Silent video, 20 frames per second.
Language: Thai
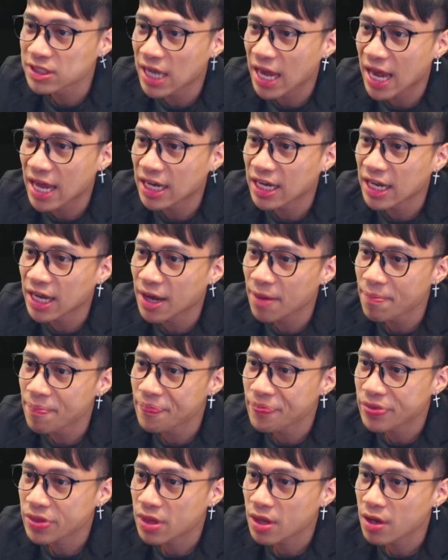แสนนะครับ
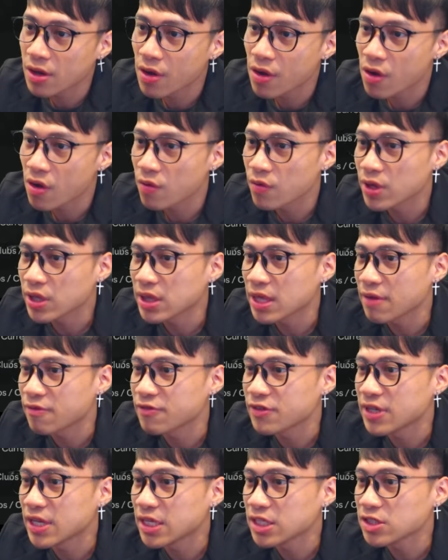วิกเตป
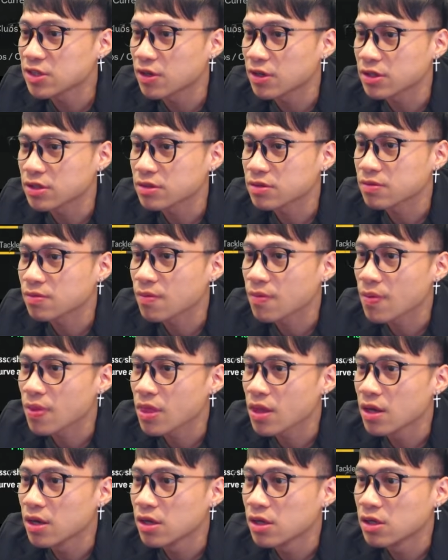ฟินิชช็อต
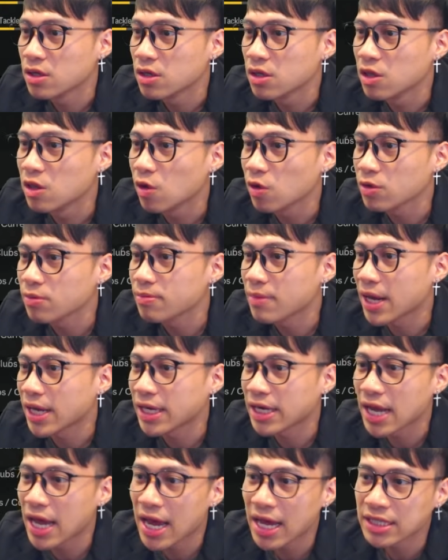ลดมัน
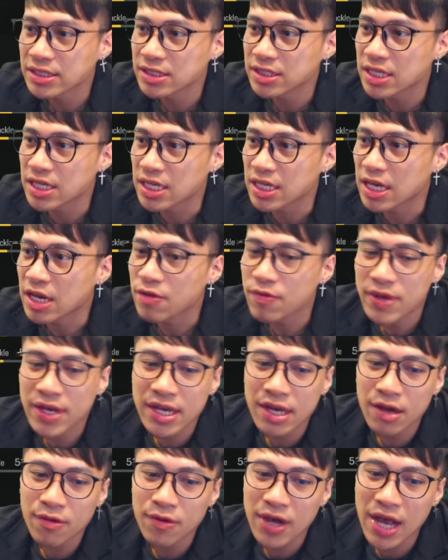ห้าสี่ได้วิ่ง
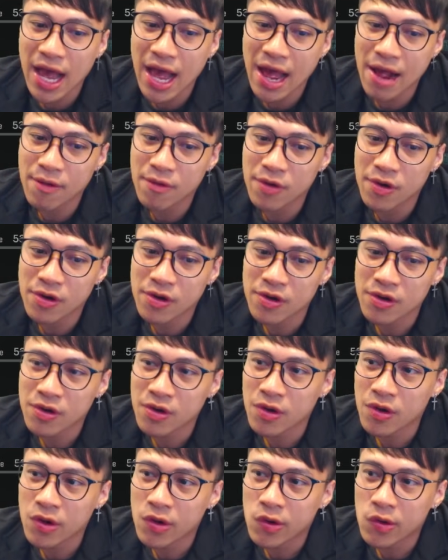เก้าเอ่ะ
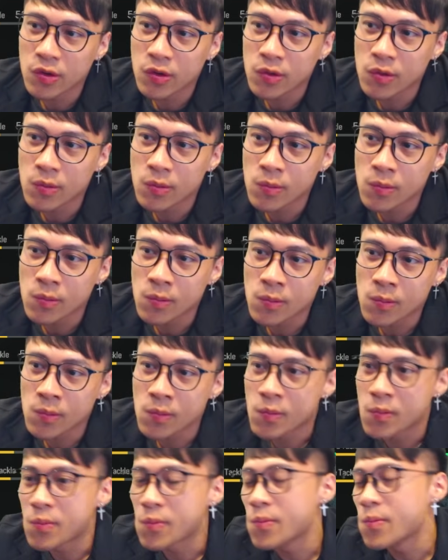
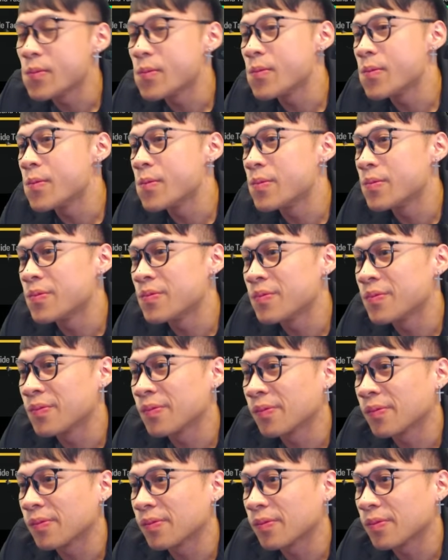อื
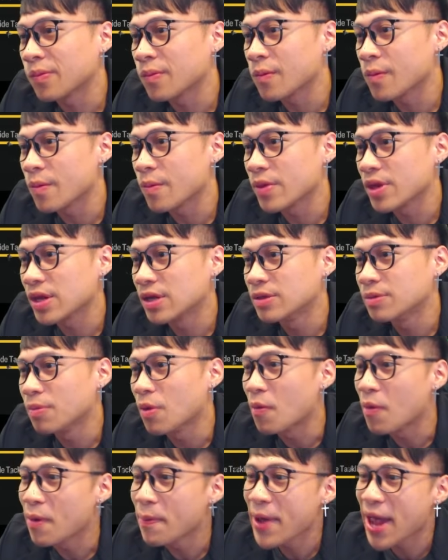ม ผ
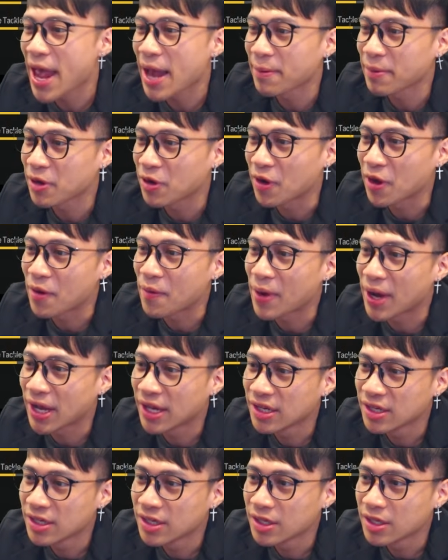มว่าแพงไปหน่อยวะ
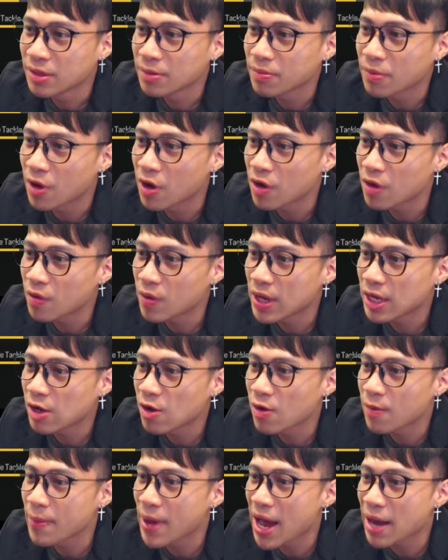เพราะว่าล
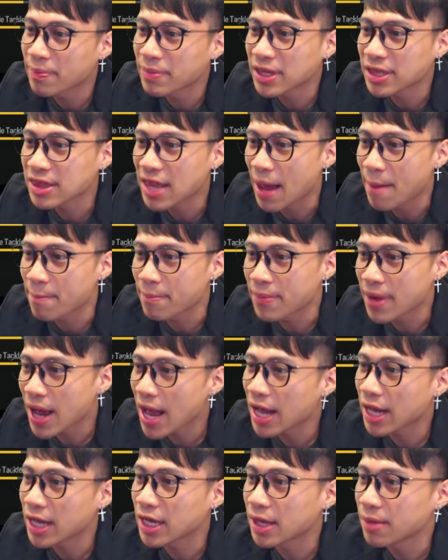องพาร์ทมันต่ำ
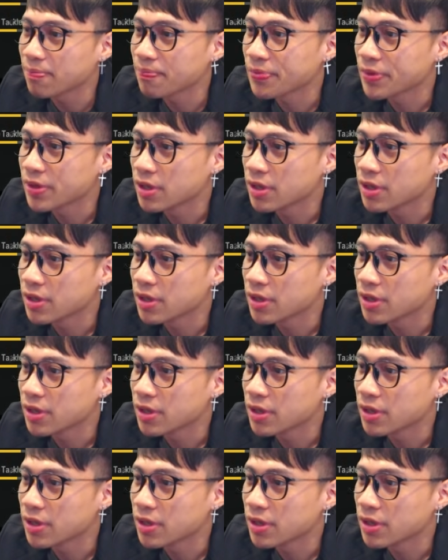มากครับ